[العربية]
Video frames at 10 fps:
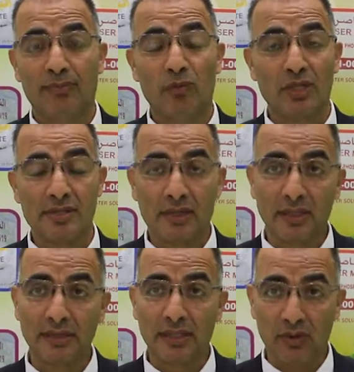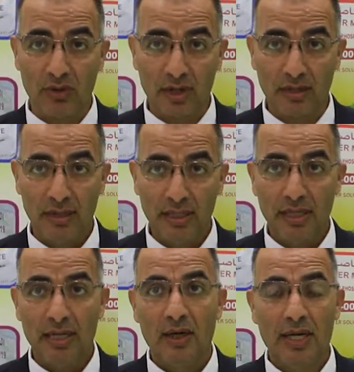متساقطه الاوراق
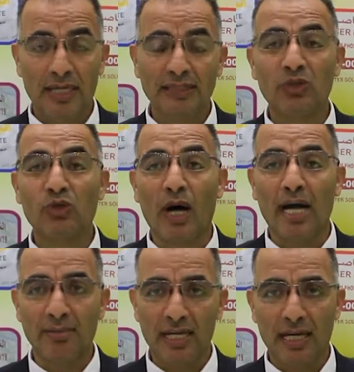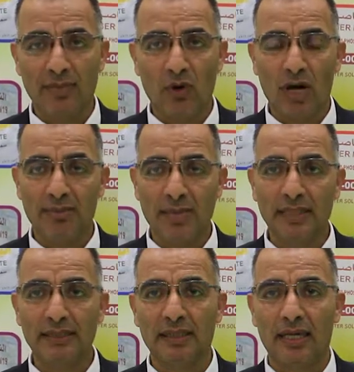التي تعاملها
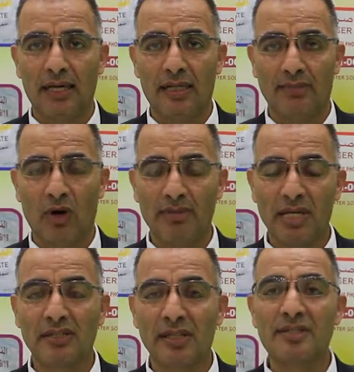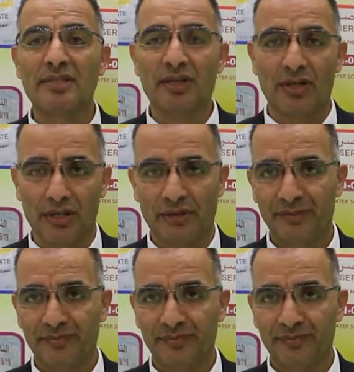معامله آه، معامله تصديريه